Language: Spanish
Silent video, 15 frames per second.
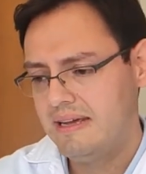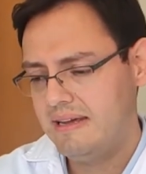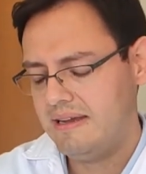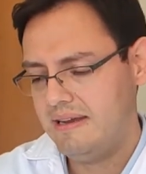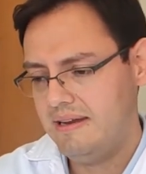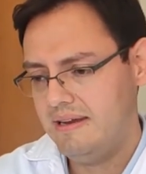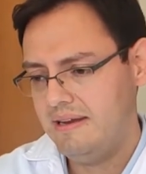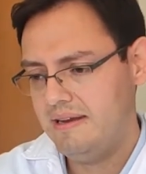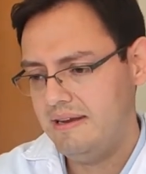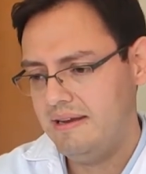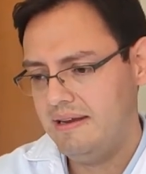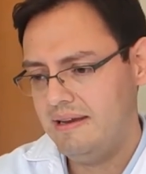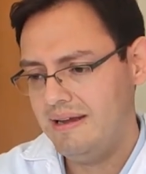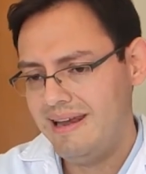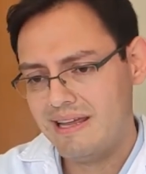
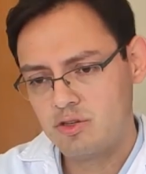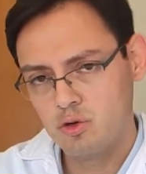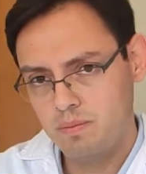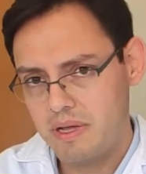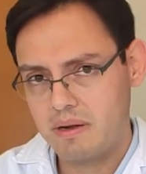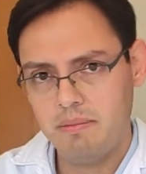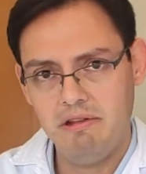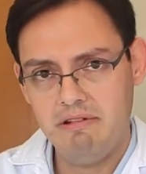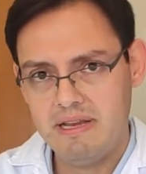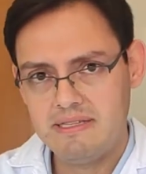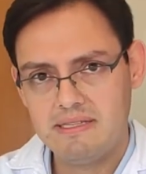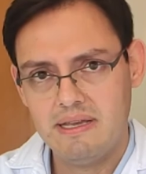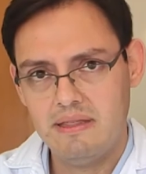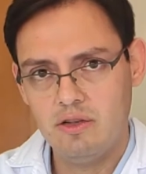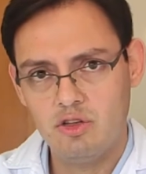eh, la
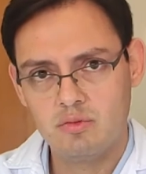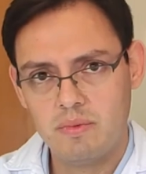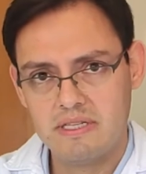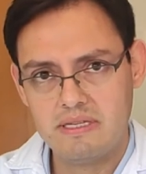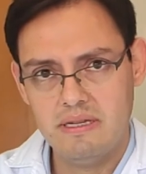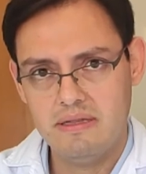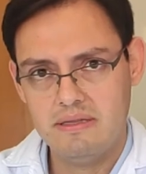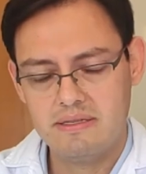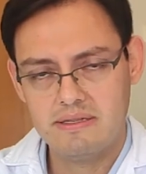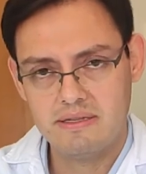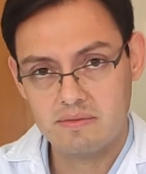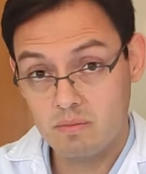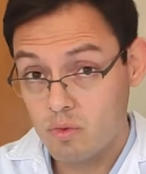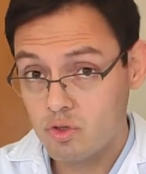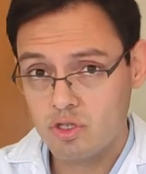supervivencia de los pacientes
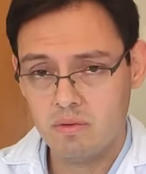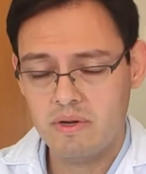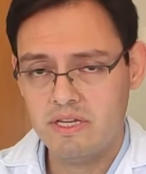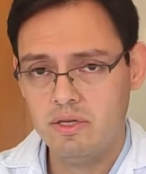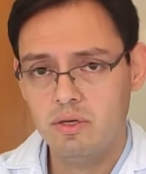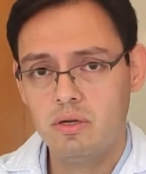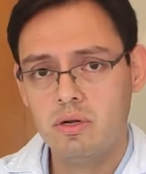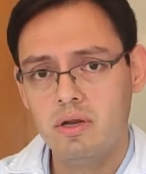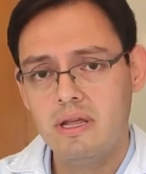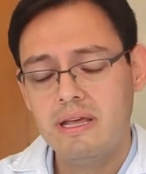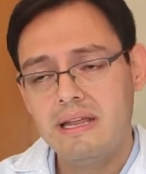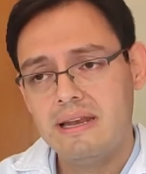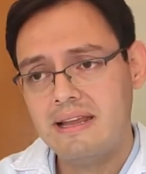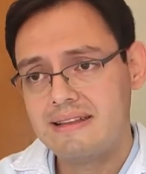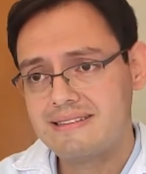es mucho mayor,
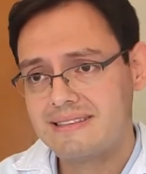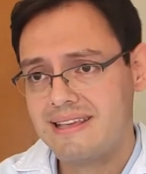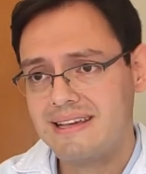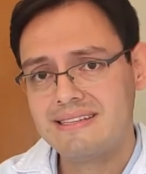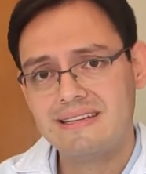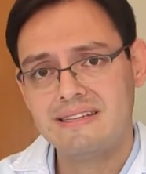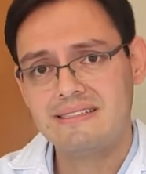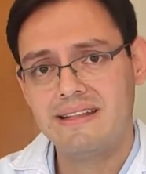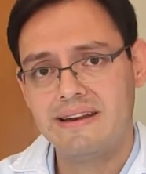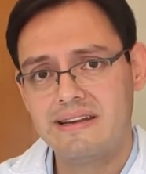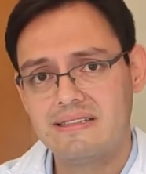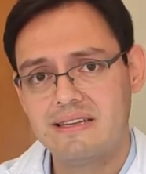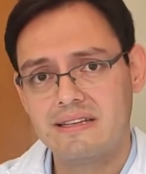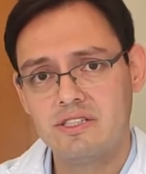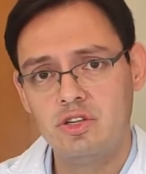las tasas de
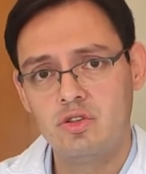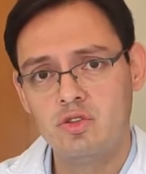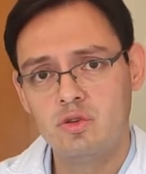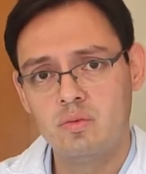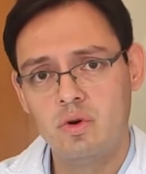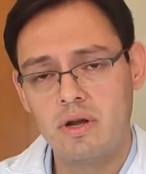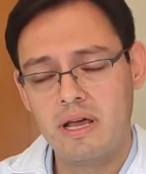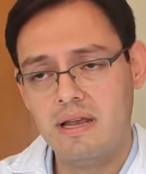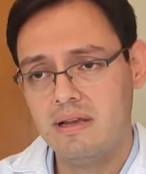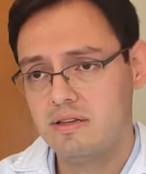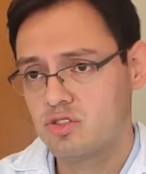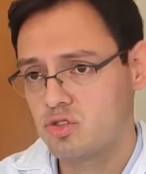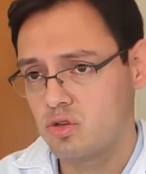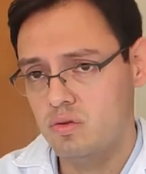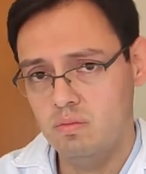resección
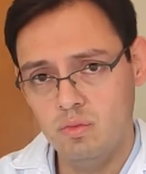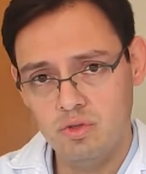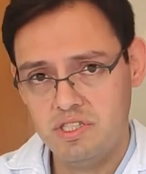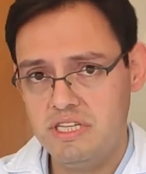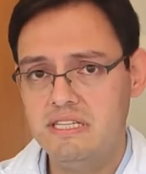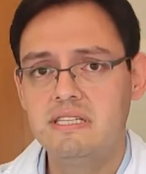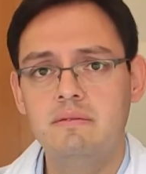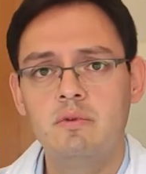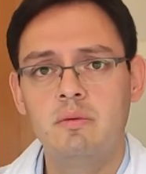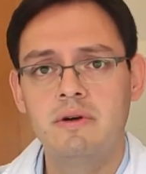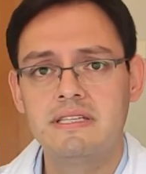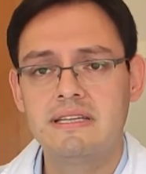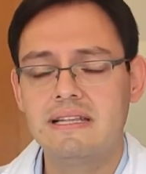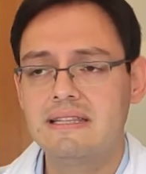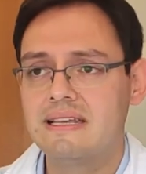tumoral son muchísimo
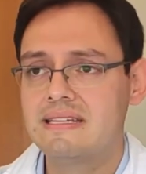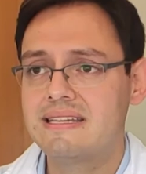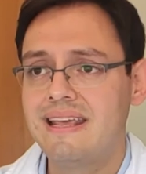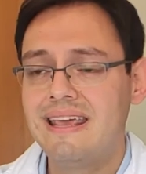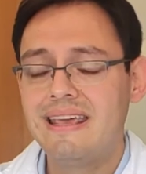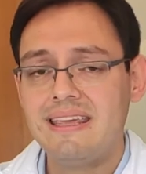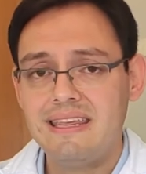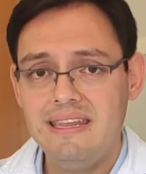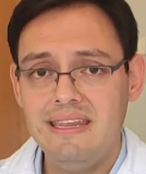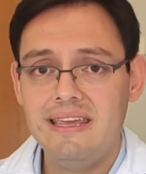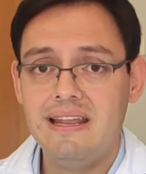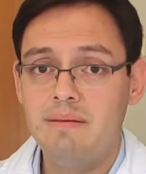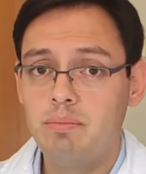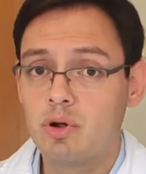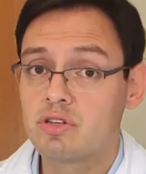más altas
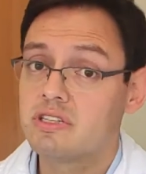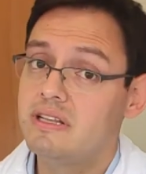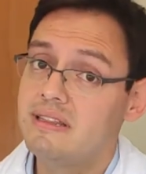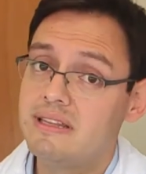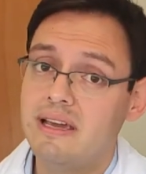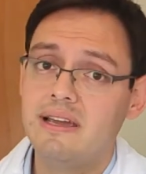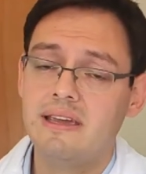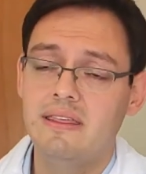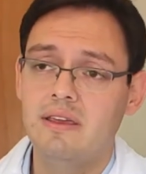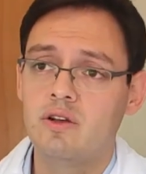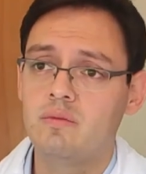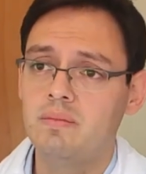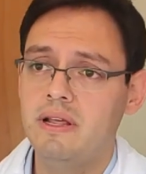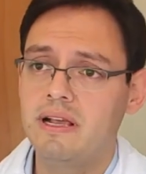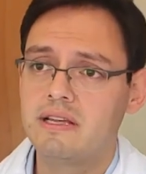y el porcentaje
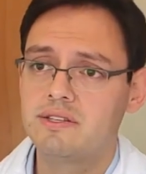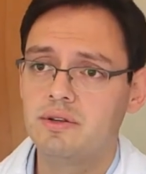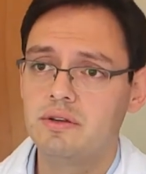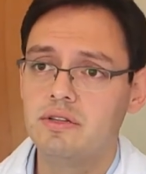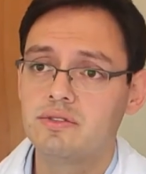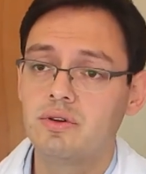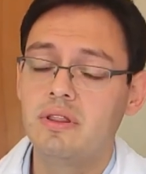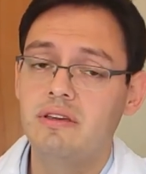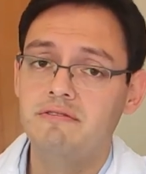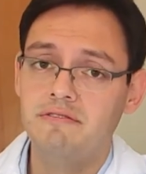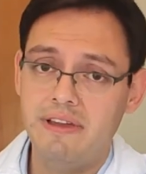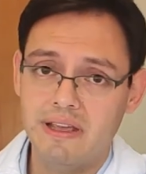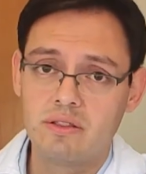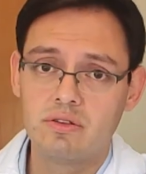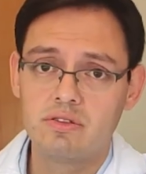de complicaciones o de
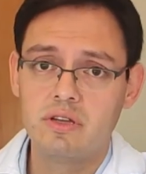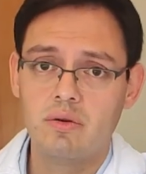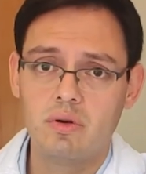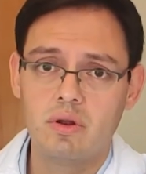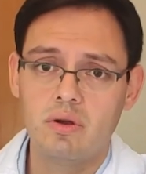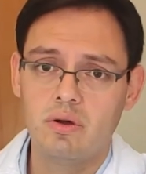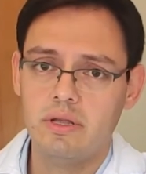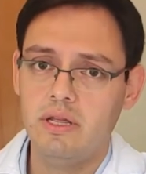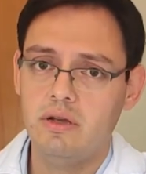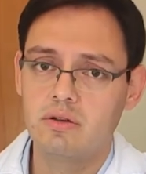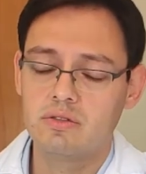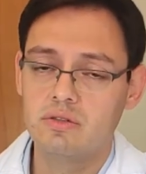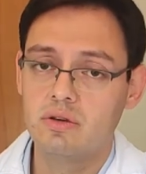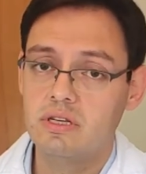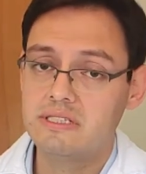efectos
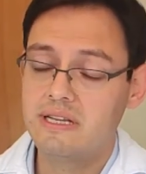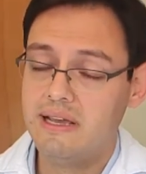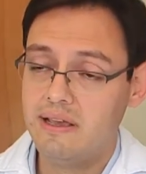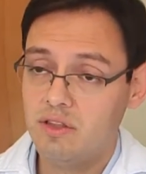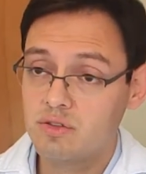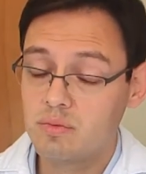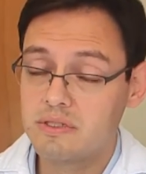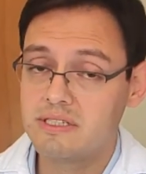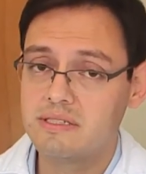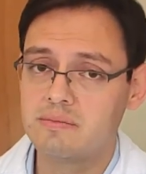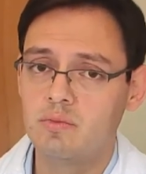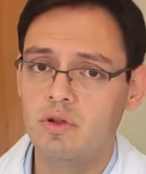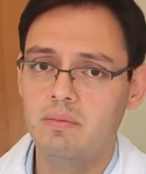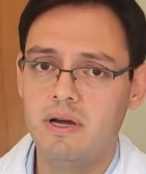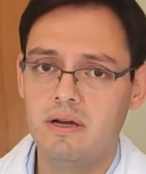neurológicos no deseados pues
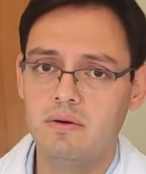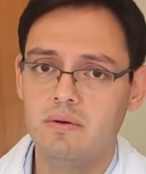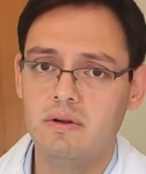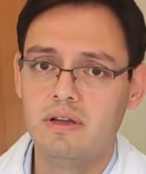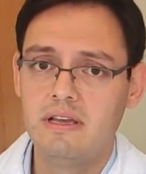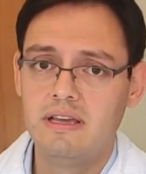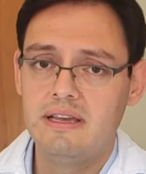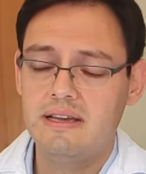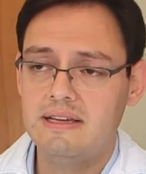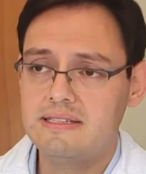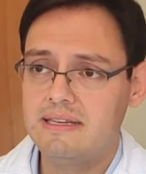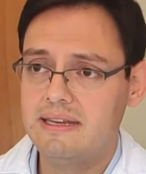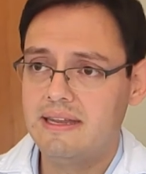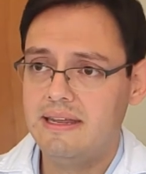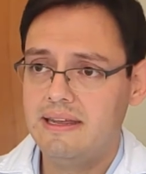es muy bajo.
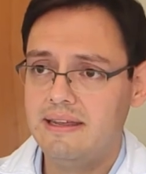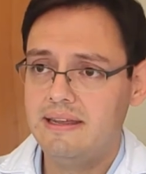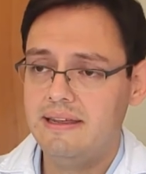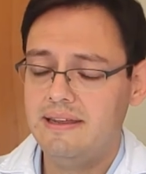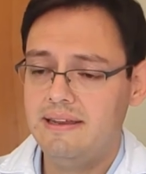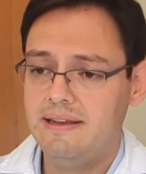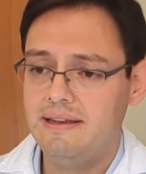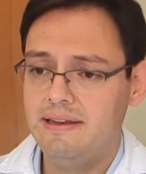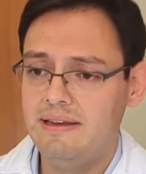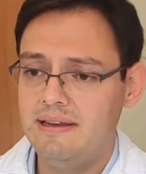Así que